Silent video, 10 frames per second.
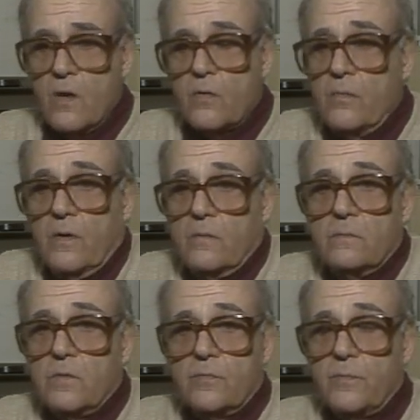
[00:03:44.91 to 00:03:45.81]
come
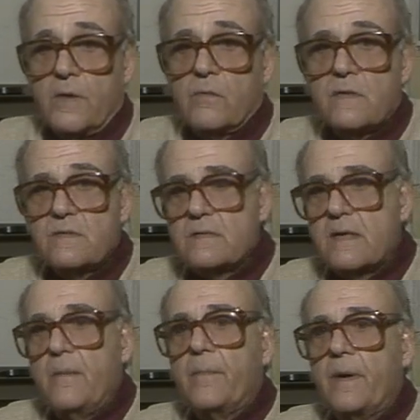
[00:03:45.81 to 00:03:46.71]
l'ho doppiato quasi
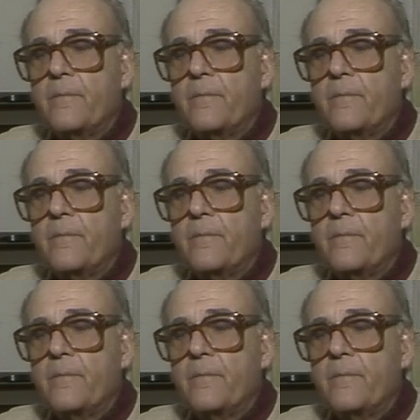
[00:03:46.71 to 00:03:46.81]
sempre.